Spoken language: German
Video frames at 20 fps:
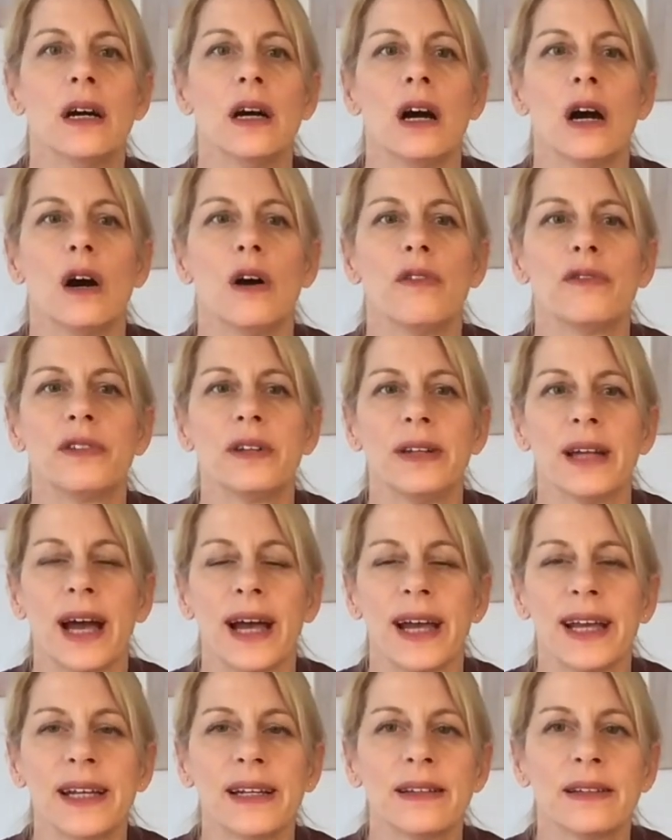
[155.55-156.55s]
auf dem
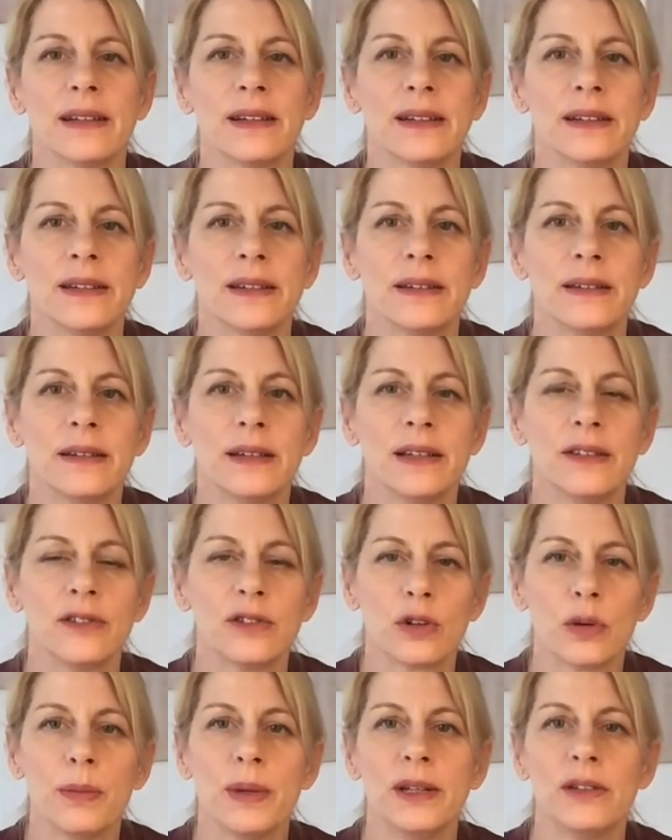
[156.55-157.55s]
eigenen
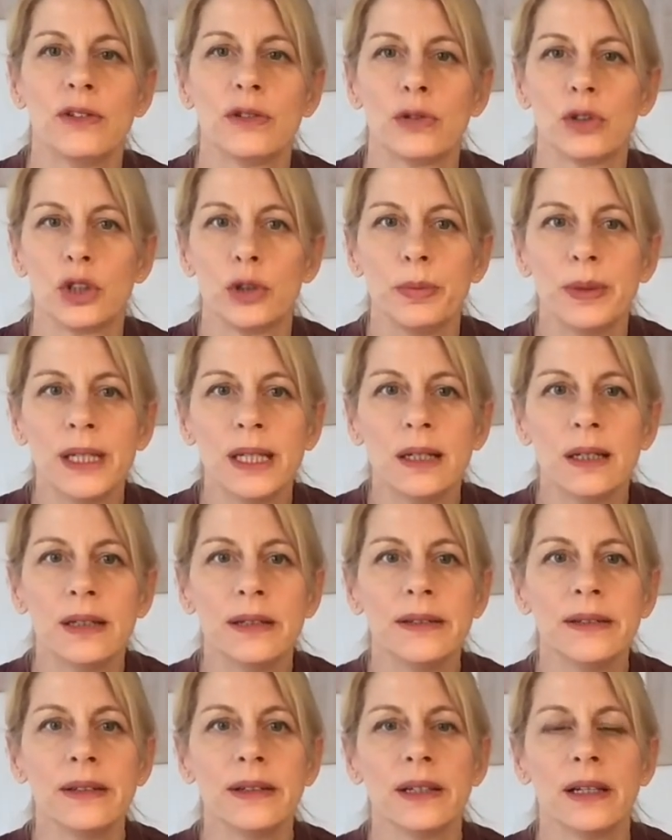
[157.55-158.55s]
Instrument zu
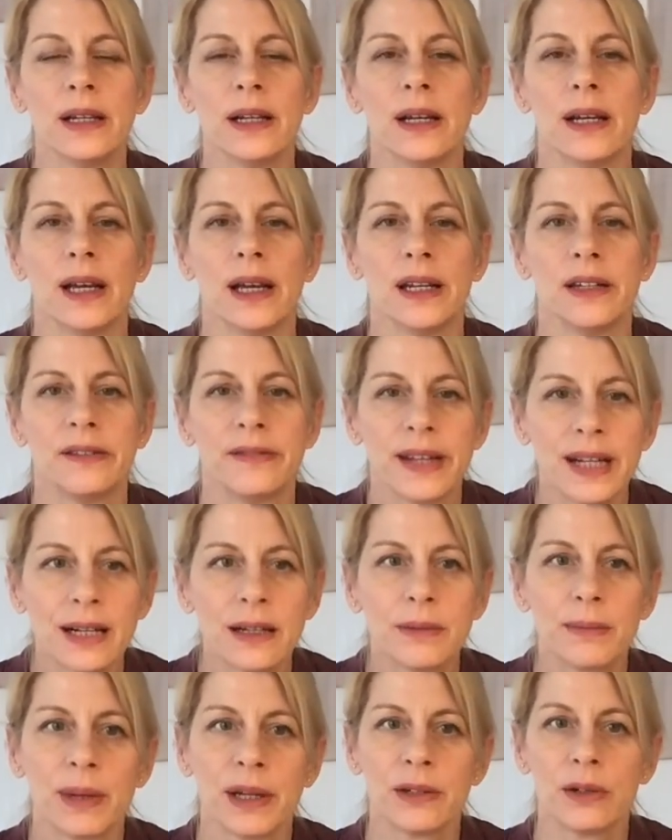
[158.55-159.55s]
spielen, entwickelt
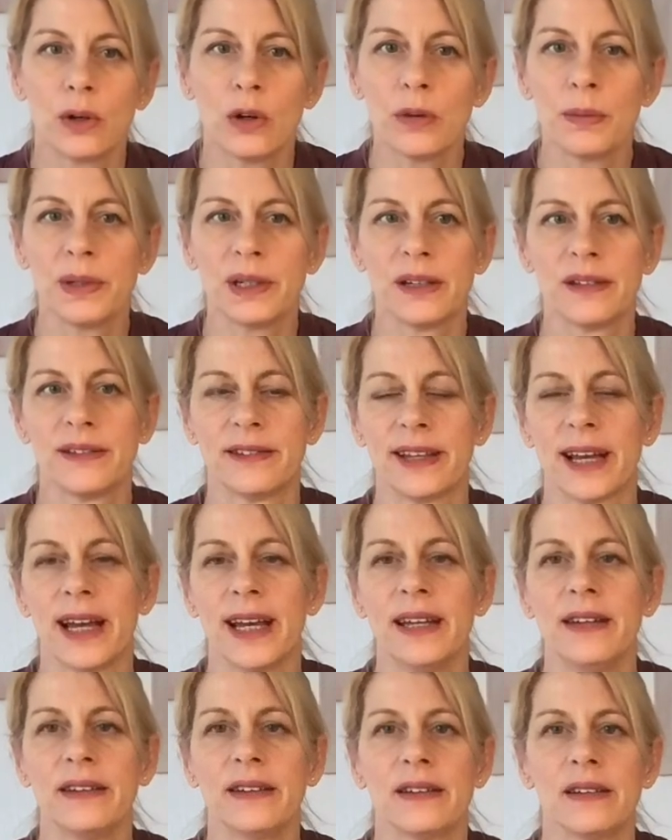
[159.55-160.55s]
man doch mit der Zeit